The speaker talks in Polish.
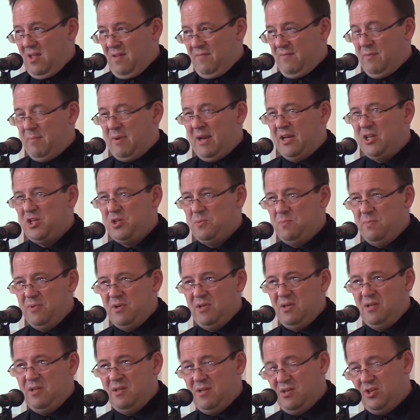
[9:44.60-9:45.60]

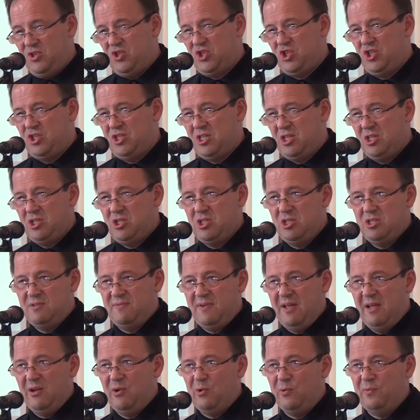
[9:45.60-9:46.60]
Wybraliśmy 30
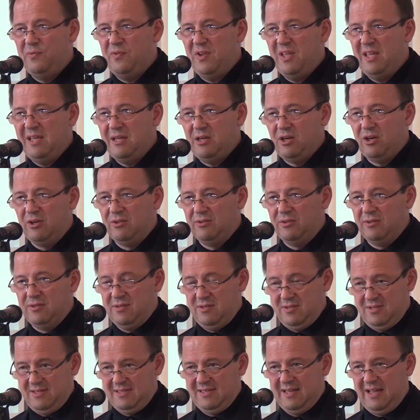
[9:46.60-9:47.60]
dźwięków ikon
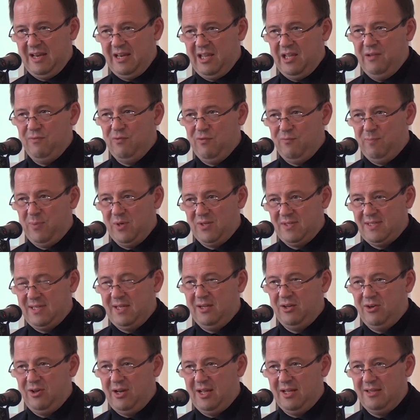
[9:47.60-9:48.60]
z archiwów
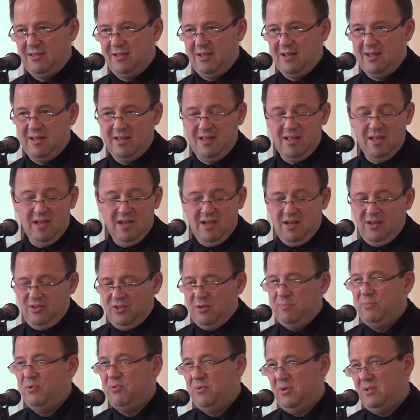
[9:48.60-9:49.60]
Polskiego Radia,
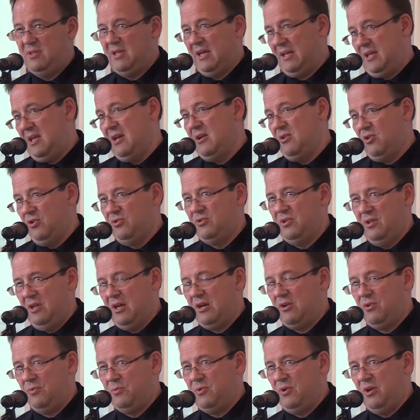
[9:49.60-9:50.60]
to były takie, o,
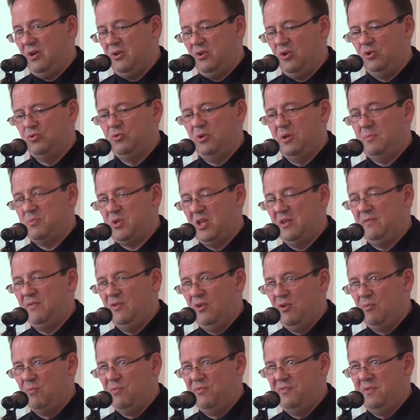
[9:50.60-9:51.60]
jak, o, o których przed
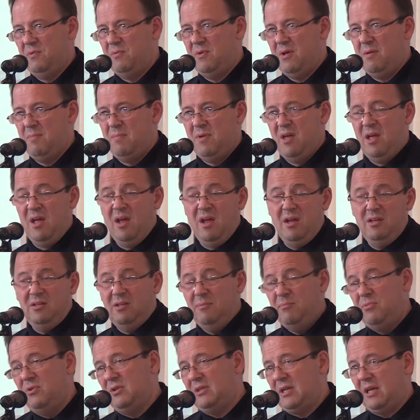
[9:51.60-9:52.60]
chwilą mówiłem,
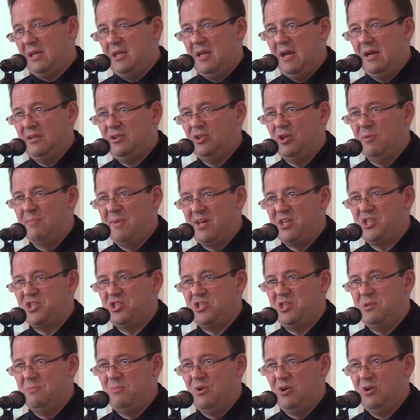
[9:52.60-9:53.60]
to były takie jak Tomasz
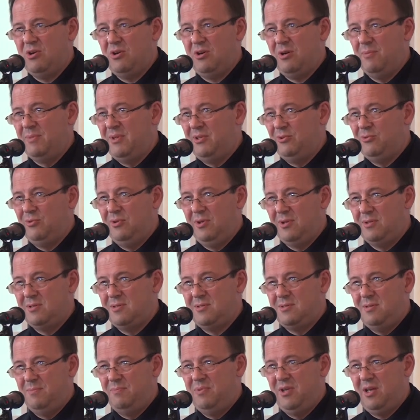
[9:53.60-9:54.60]
Zimoch
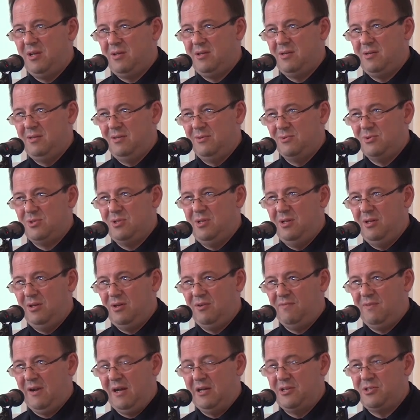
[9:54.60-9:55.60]
komentujący bieg Justyny
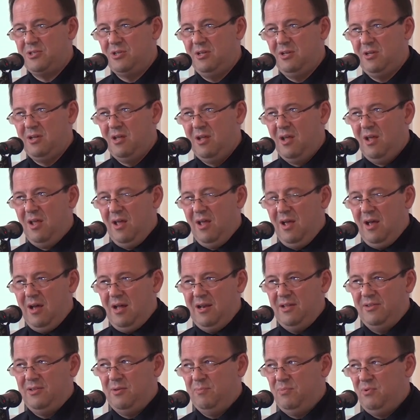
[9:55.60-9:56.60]
Kowalczyk,
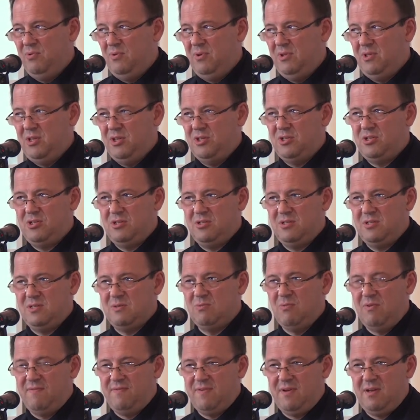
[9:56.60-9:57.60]
ale to były też
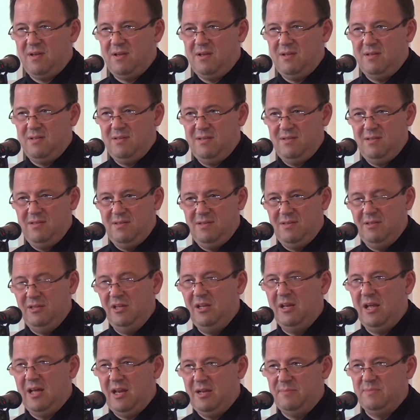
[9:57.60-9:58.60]
słowa e,
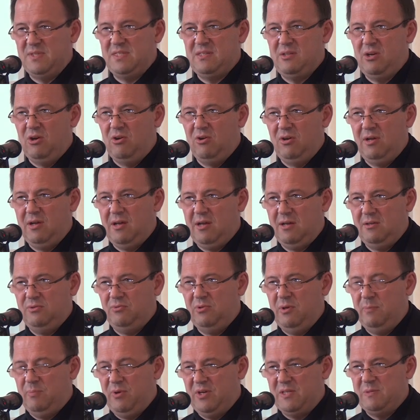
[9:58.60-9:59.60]
Nila Armstronga,
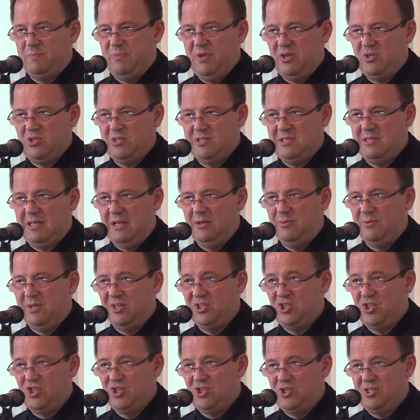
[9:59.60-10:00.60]
który po raz pierwszy stanął na
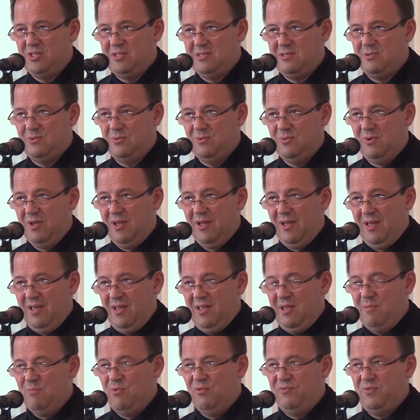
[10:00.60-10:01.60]
Księżycu
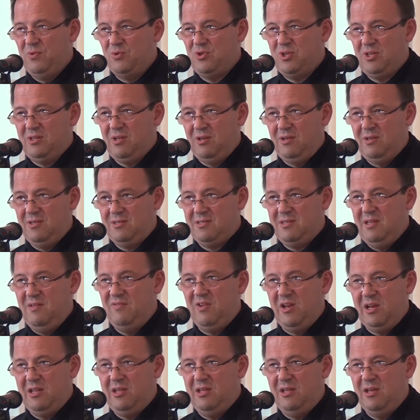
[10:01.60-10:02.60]
i mówił, że to jest
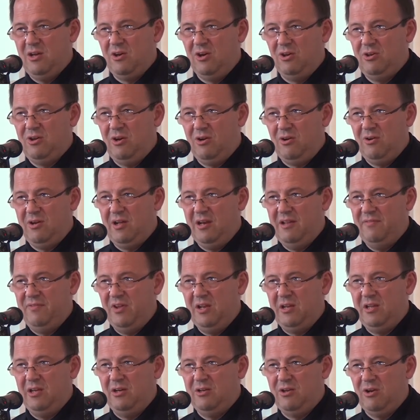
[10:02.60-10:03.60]
niewielki jego krok, ale
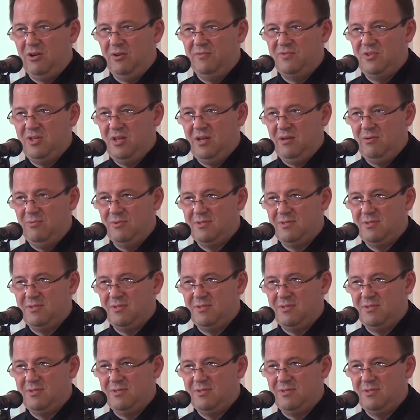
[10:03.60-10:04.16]
wielki krok w dziejach